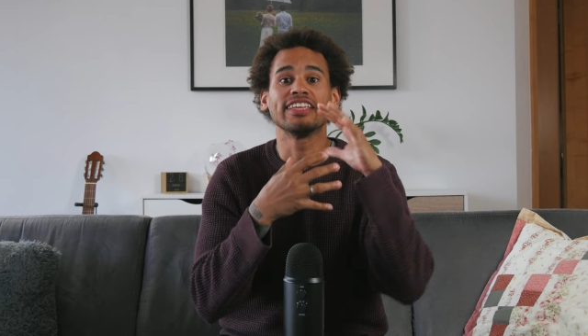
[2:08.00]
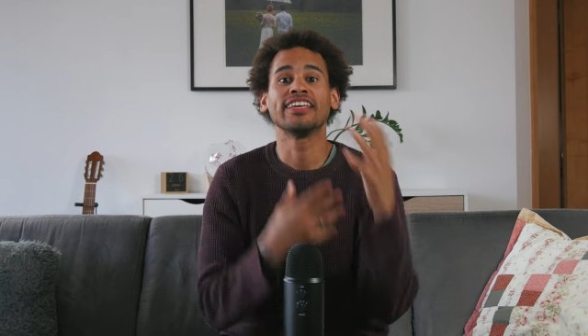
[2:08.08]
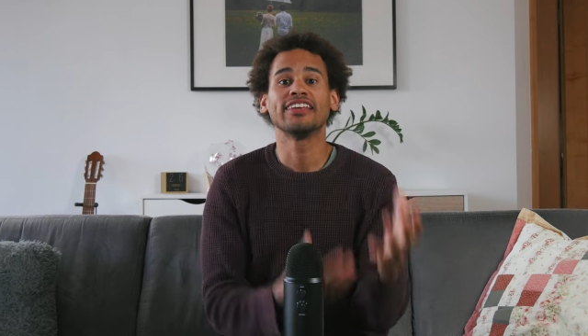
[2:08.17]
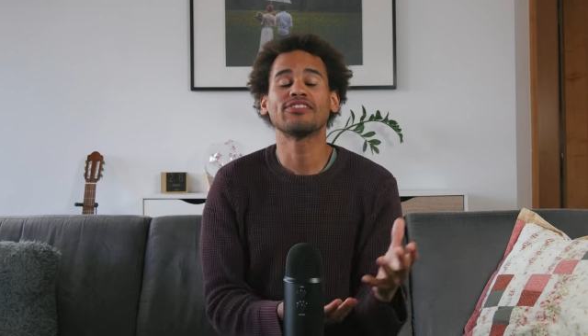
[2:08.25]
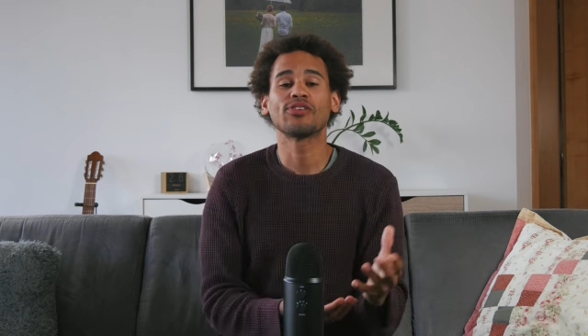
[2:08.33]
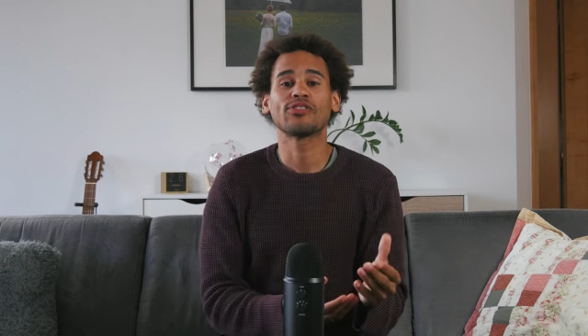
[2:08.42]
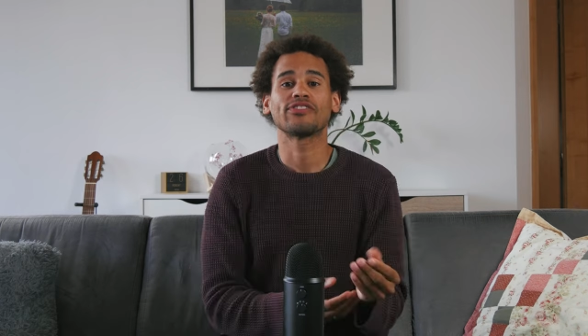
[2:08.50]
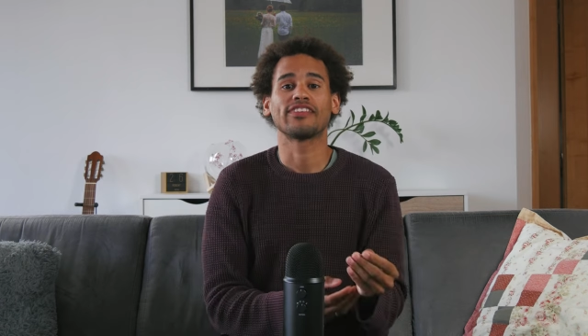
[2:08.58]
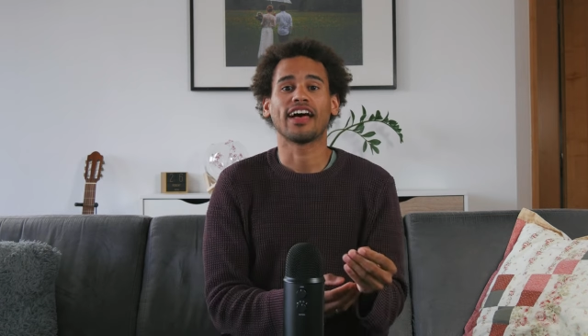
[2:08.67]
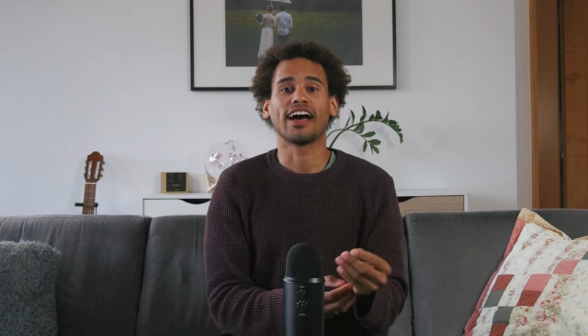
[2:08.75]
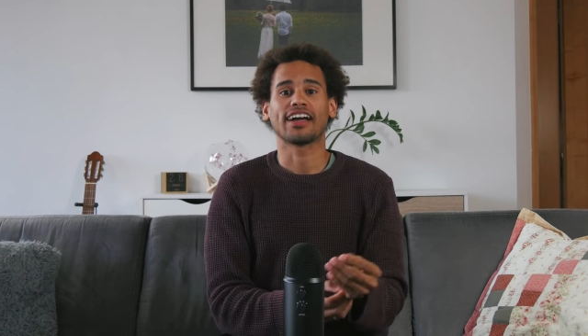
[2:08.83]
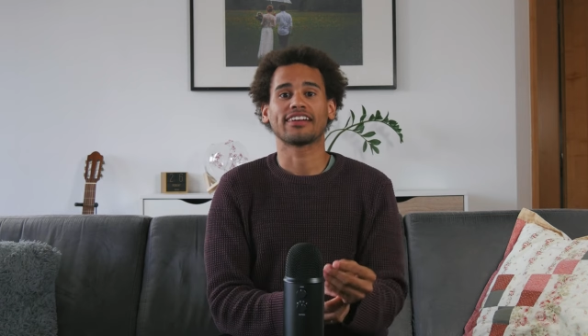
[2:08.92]
Jesus
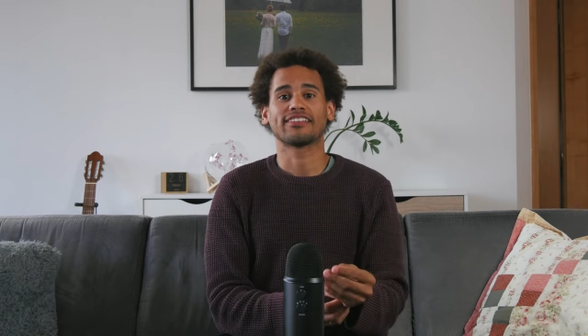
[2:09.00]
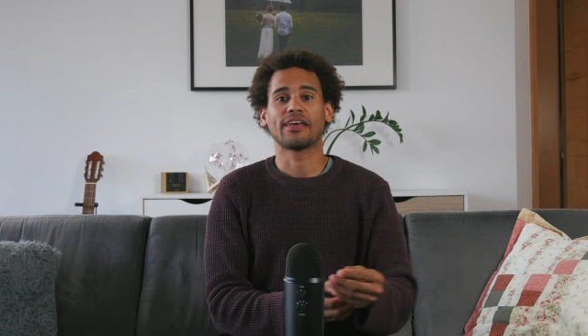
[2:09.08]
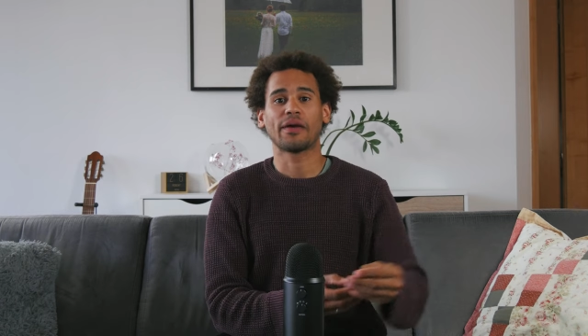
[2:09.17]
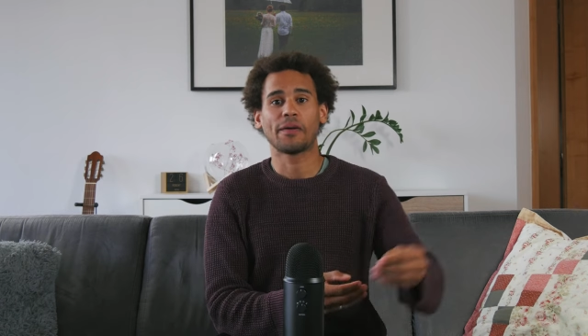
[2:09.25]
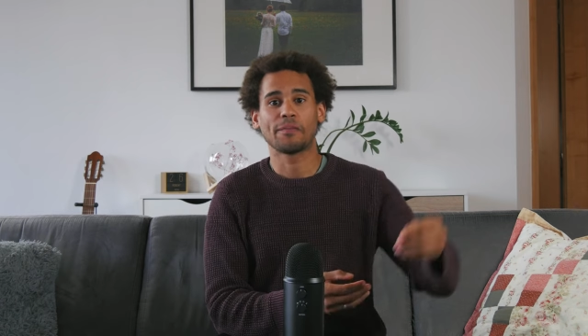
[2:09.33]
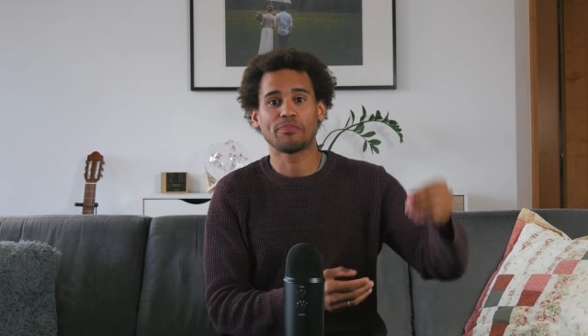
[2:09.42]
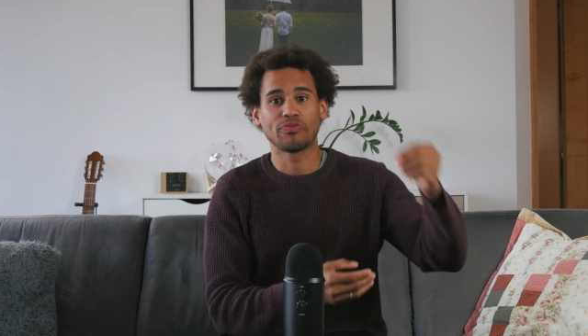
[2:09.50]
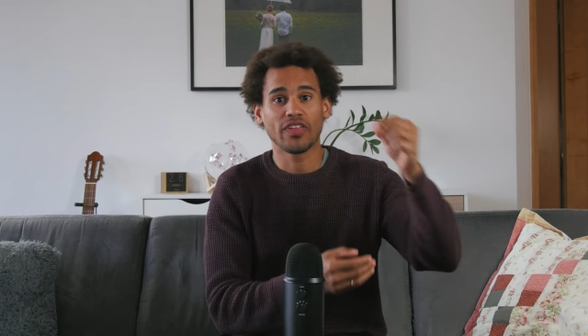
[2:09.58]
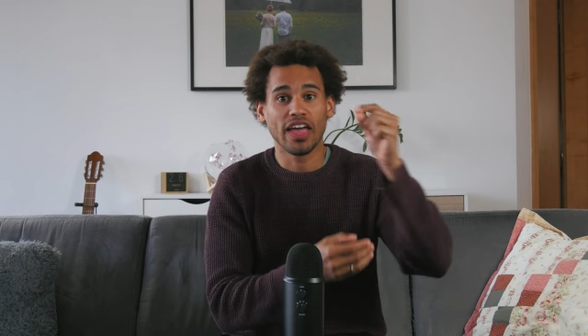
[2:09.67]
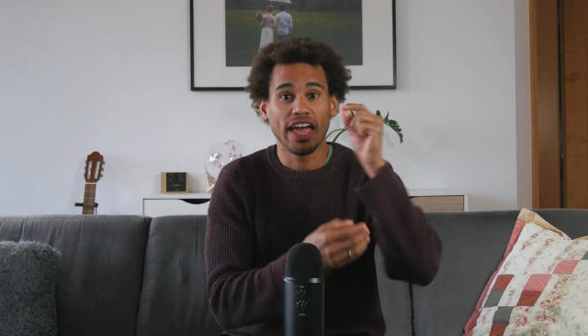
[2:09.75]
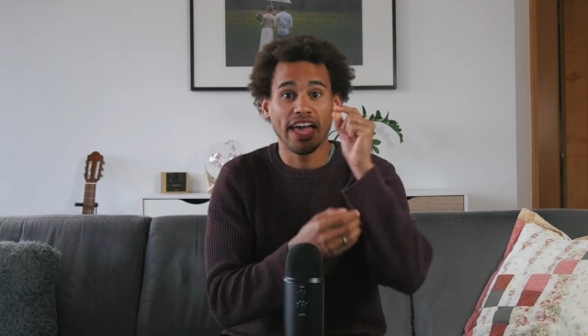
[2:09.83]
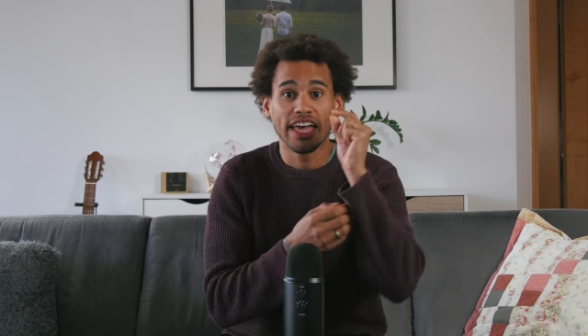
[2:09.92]
sagt,
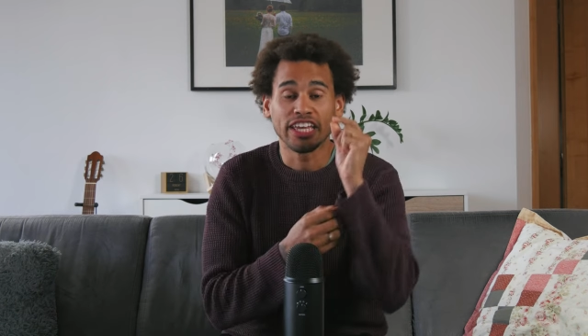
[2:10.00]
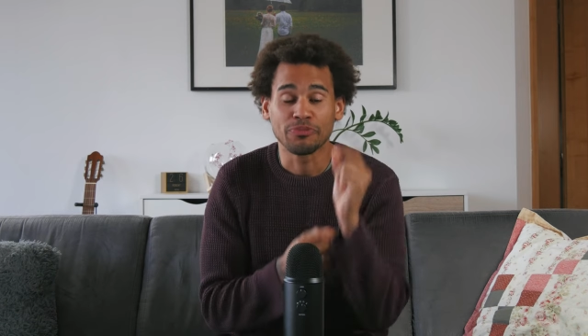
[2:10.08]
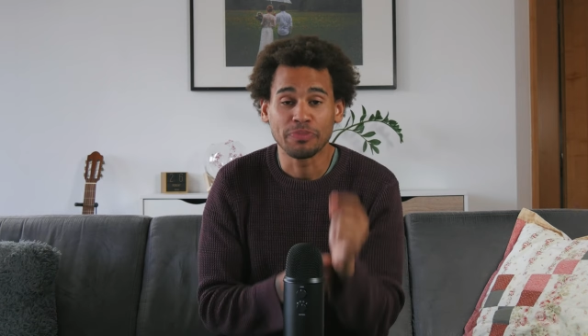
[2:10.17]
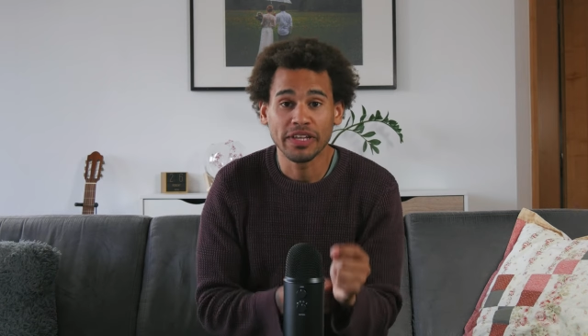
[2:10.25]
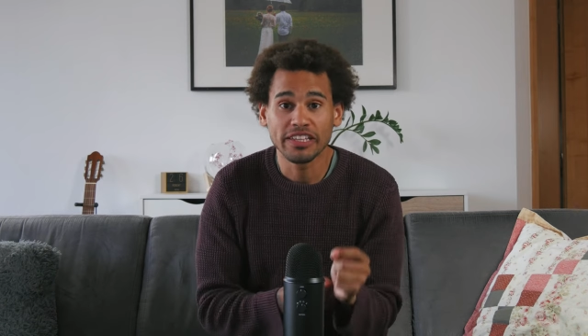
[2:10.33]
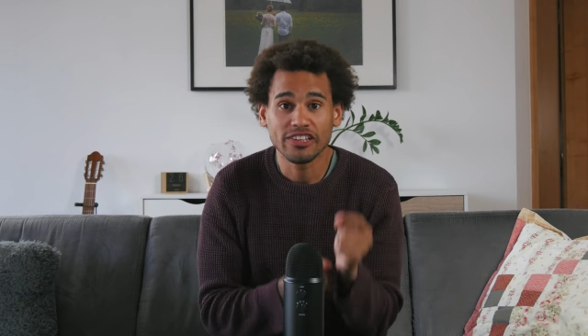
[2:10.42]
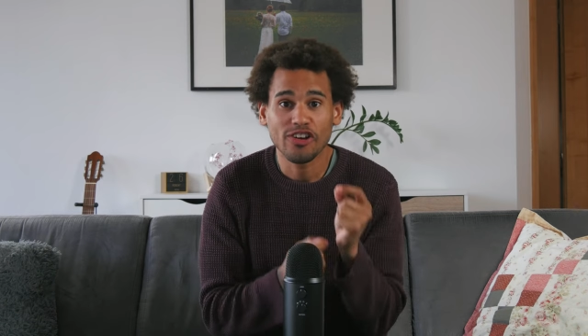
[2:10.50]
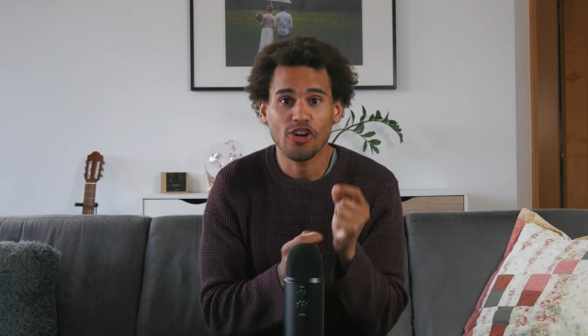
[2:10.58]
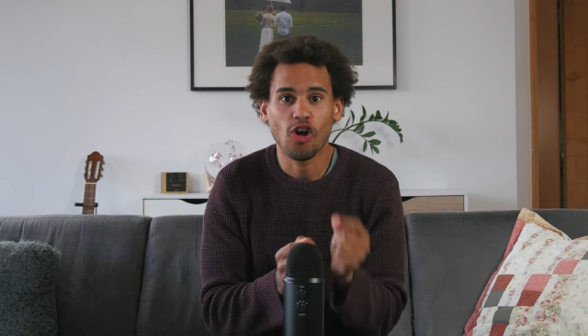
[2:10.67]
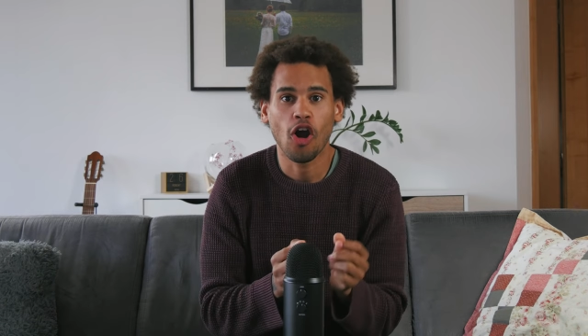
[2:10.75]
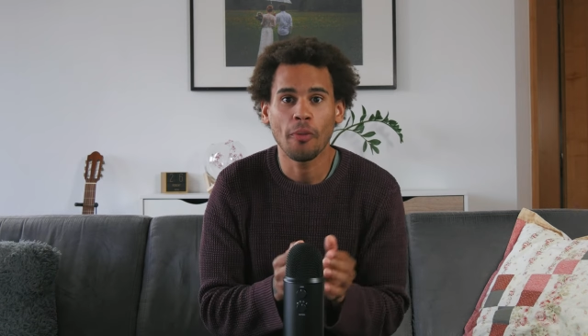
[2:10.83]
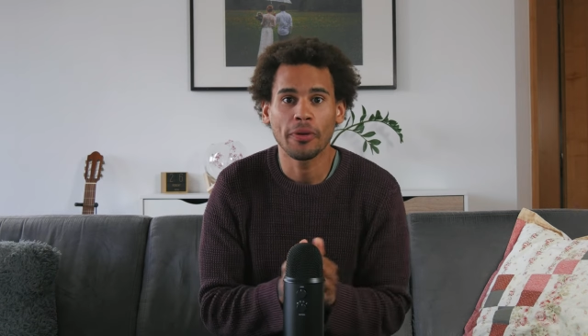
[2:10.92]
ich bin
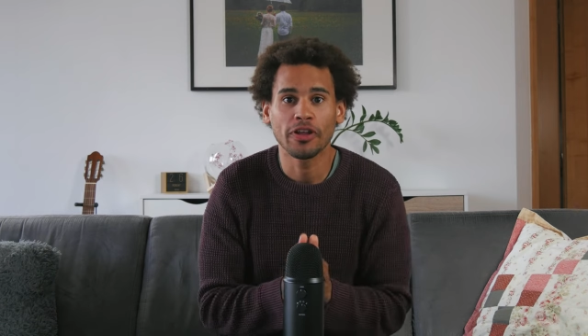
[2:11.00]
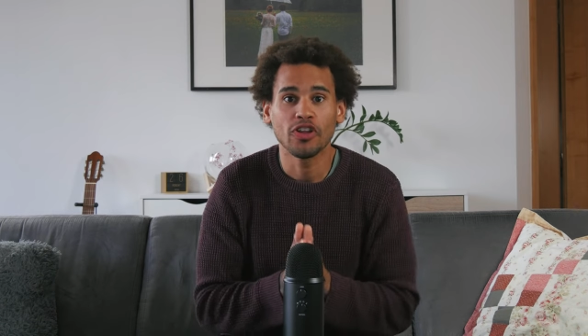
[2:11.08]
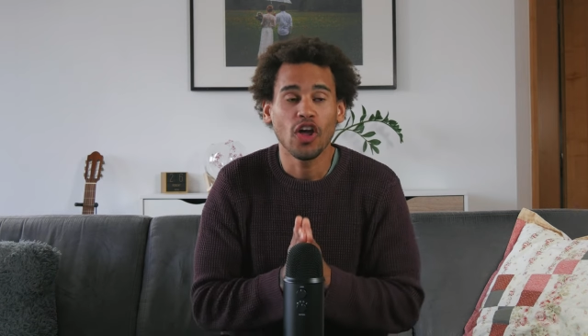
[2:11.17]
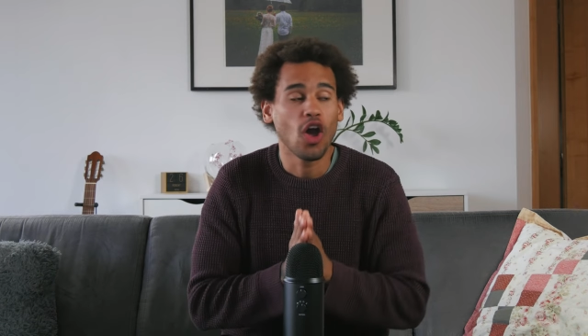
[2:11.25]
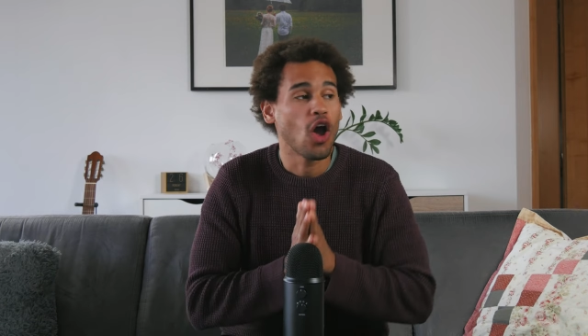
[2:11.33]
gekommen,